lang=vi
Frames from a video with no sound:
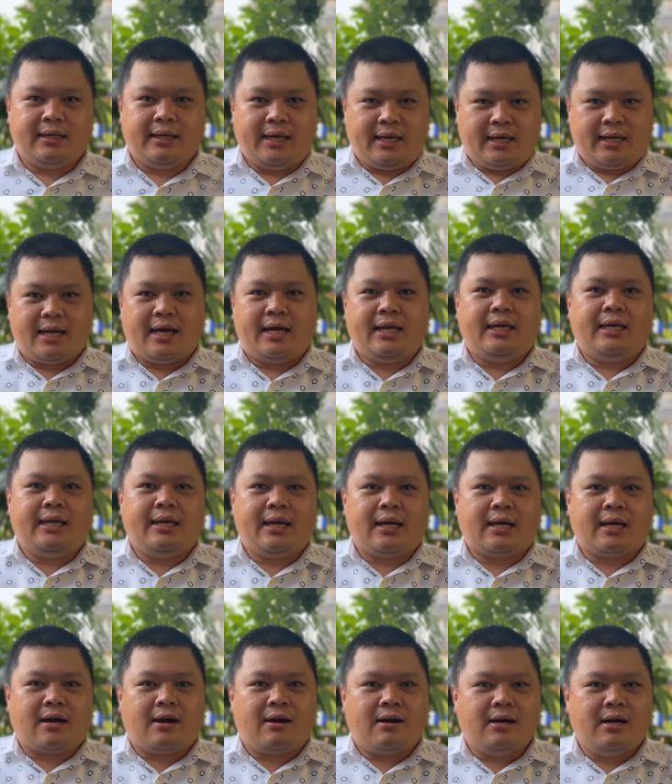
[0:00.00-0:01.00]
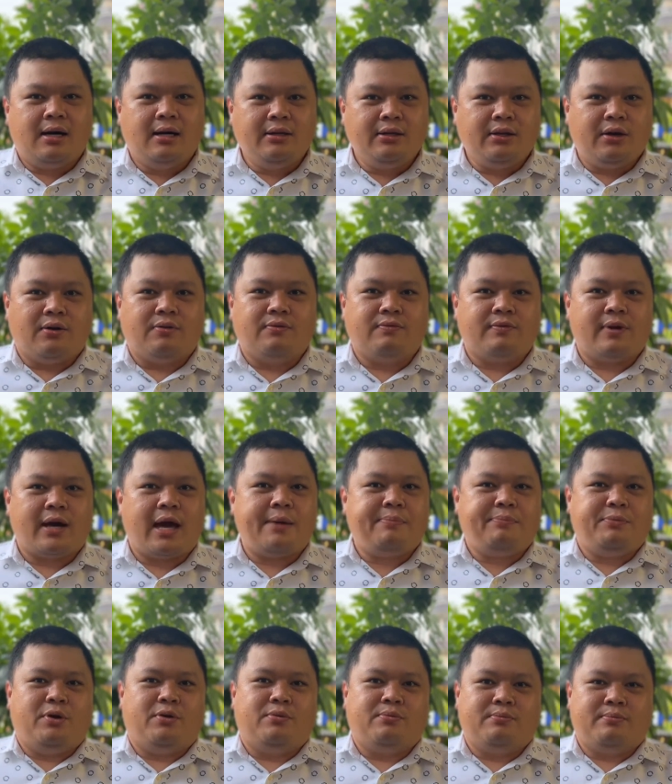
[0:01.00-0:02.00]
hiện nay có ứng dụng và
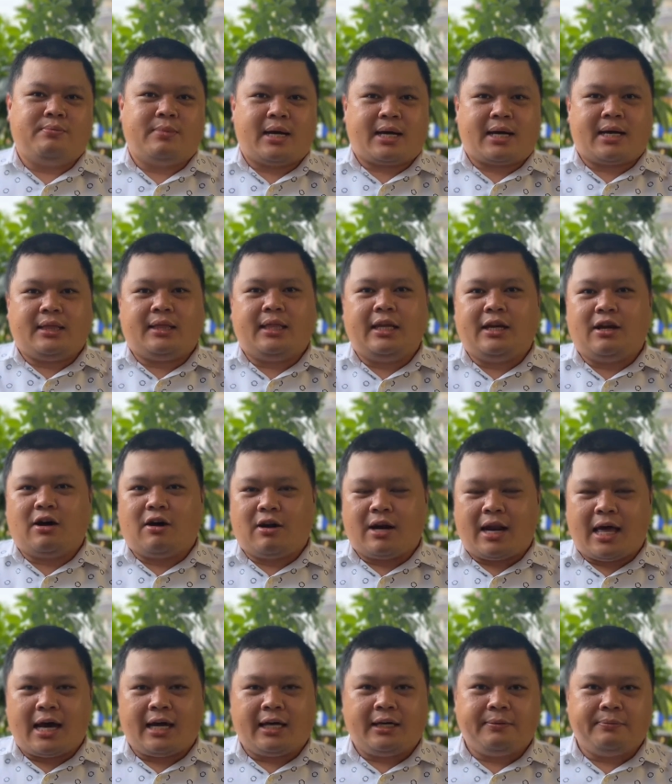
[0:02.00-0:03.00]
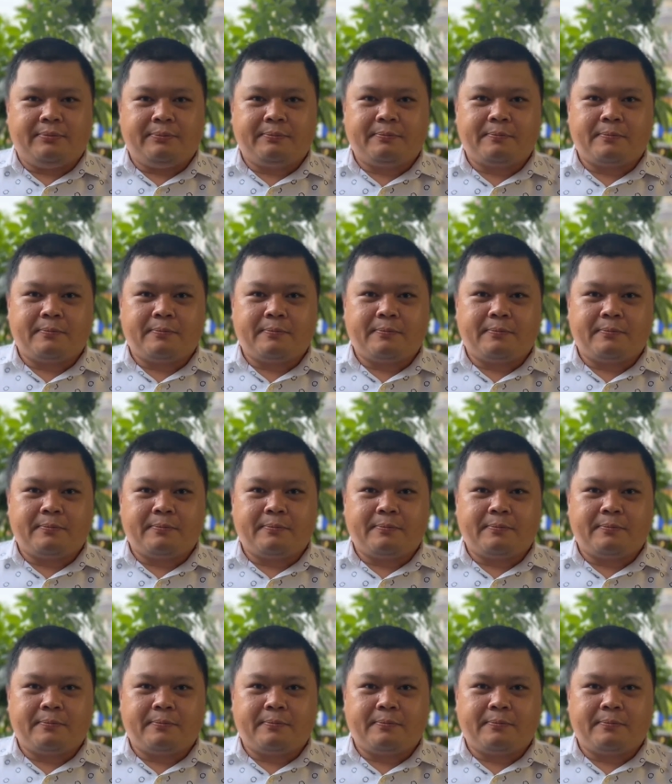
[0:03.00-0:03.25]
áp dụng marketing online